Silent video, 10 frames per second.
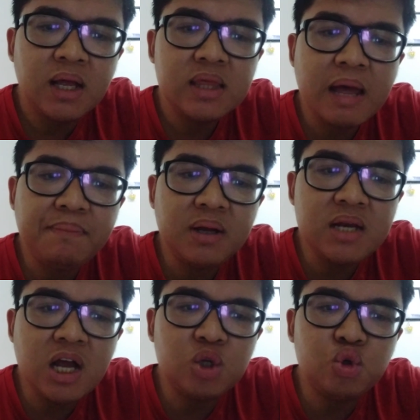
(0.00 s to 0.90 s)
tak
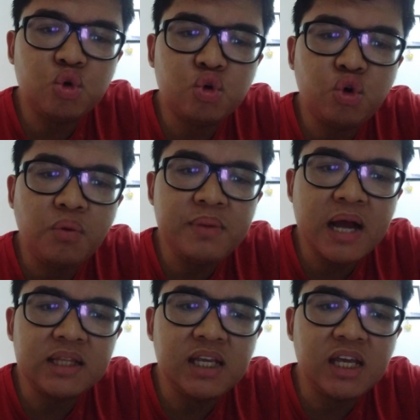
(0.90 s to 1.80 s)
pernah cukup
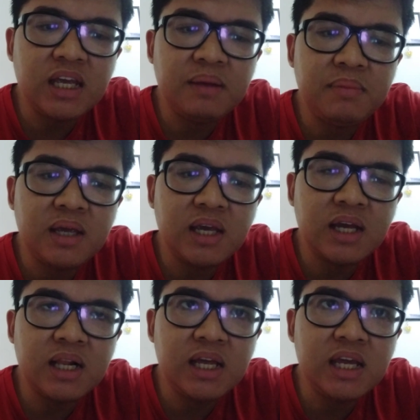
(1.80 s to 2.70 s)
yang
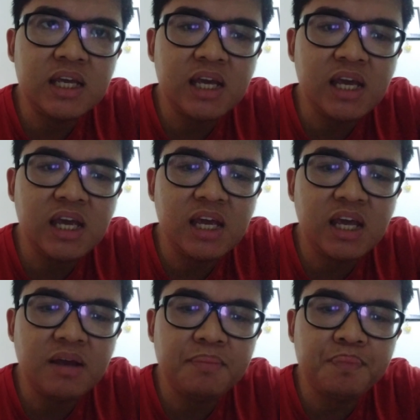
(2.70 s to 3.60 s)
dimiliki